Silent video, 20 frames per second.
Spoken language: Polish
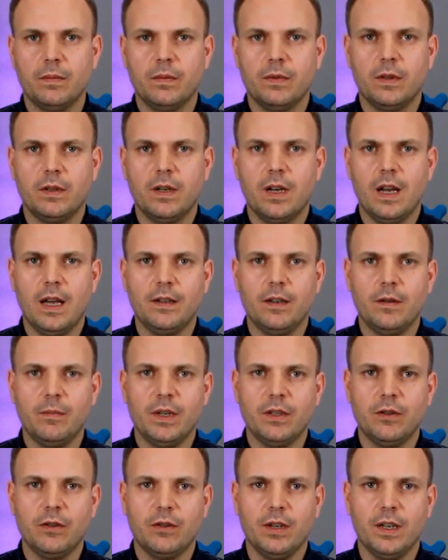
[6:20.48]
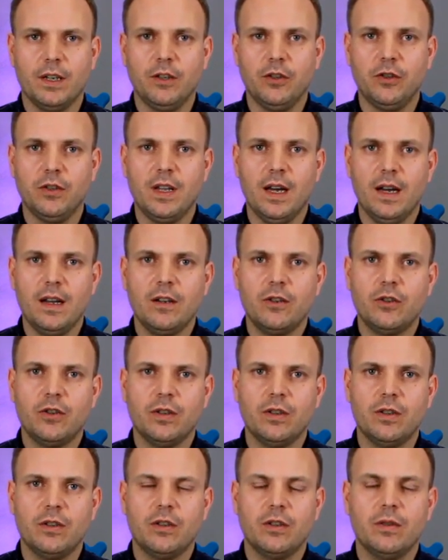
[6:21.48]
dla niej będzie to jakiś dar,
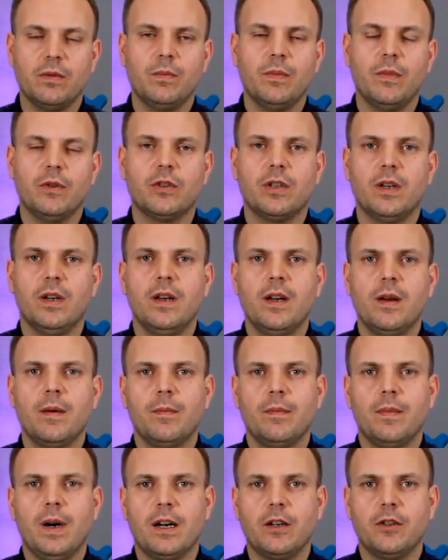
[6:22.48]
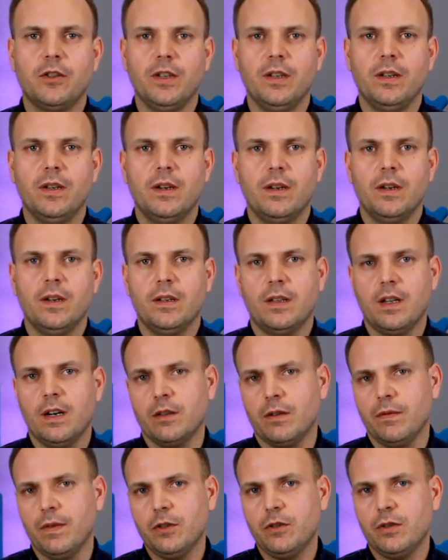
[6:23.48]
czy, czy może bardziej
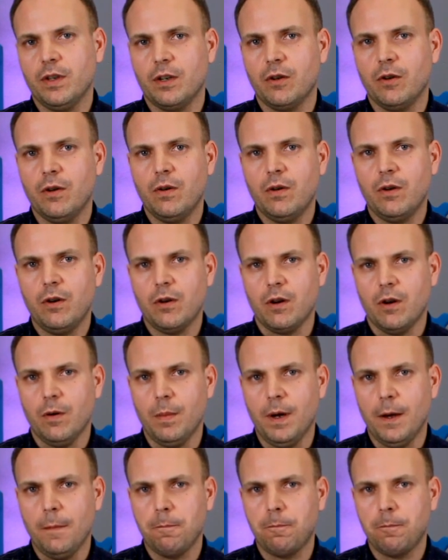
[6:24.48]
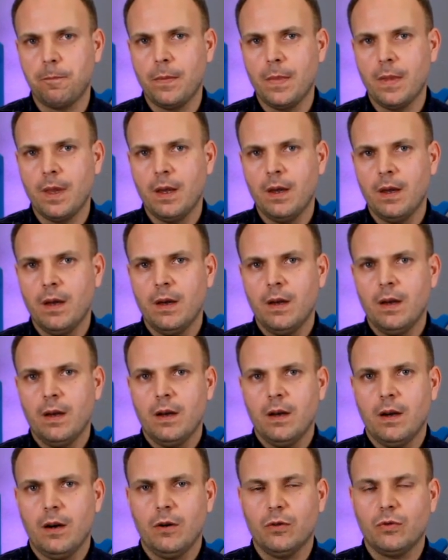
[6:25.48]
traktować to jako chorobę.
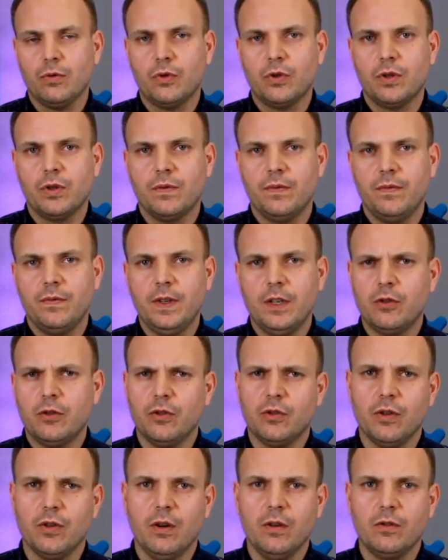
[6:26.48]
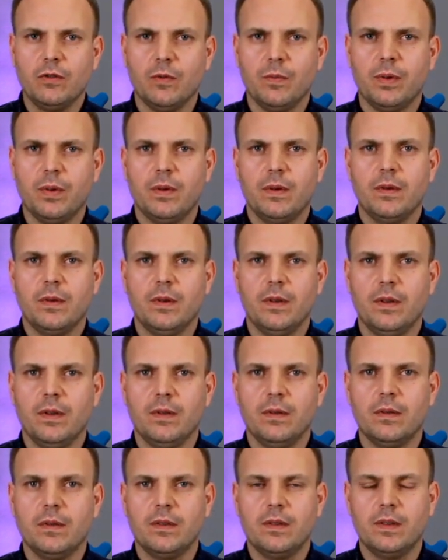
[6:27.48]
Otóż większość osób e,
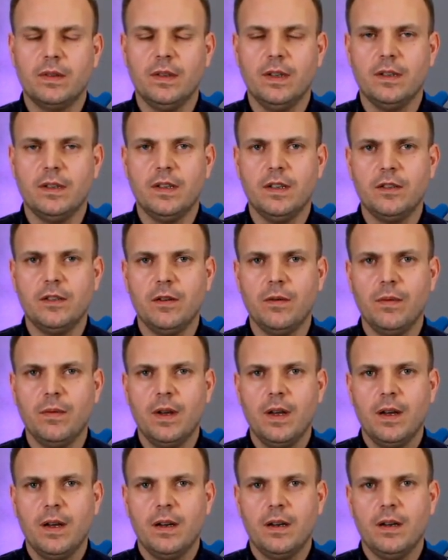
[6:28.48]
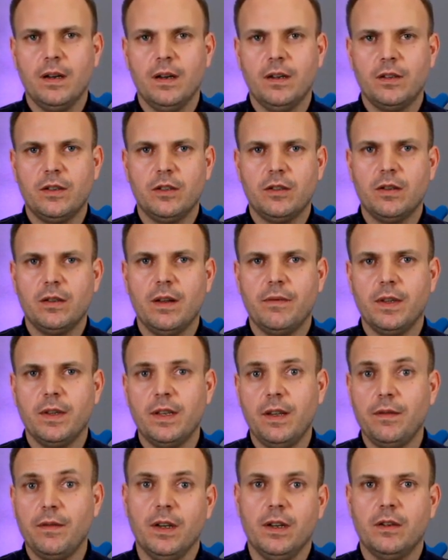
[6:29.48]
z synestezją e, często nawet
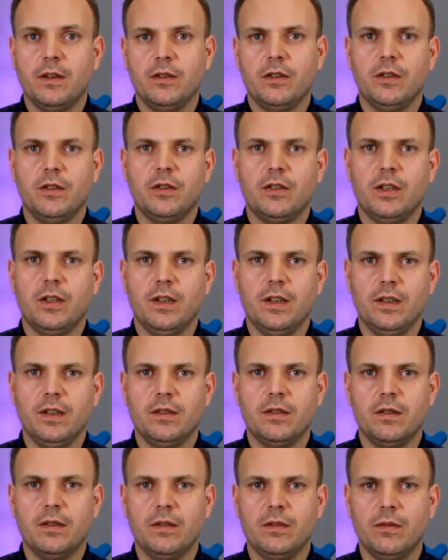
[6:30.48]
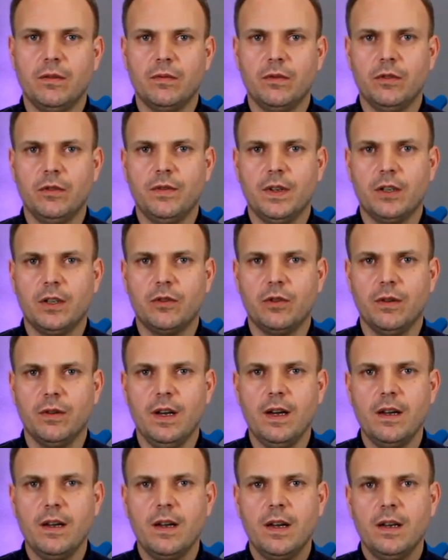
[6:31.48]
nie wie, e, że jest nią
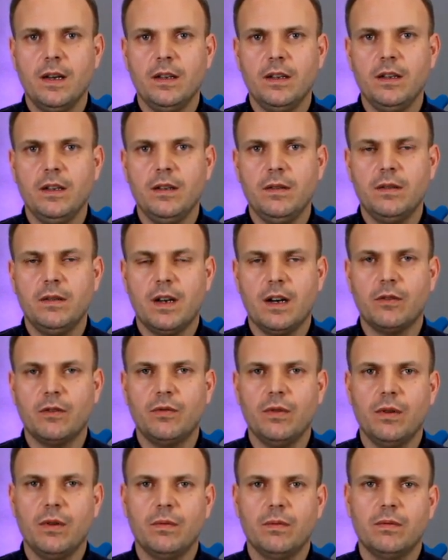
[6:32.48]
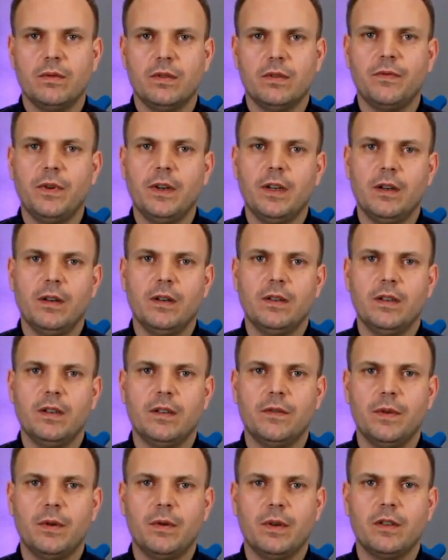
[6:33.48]
doświadczona i traktują swoje
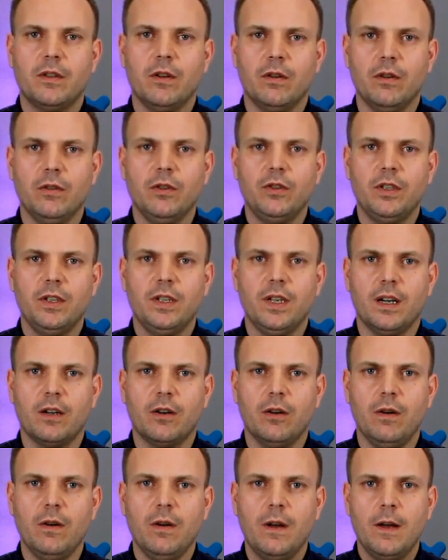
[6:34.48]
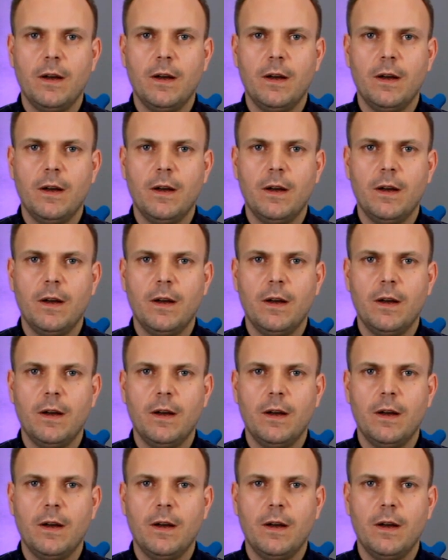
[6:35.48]
niezwykłe zdolności jako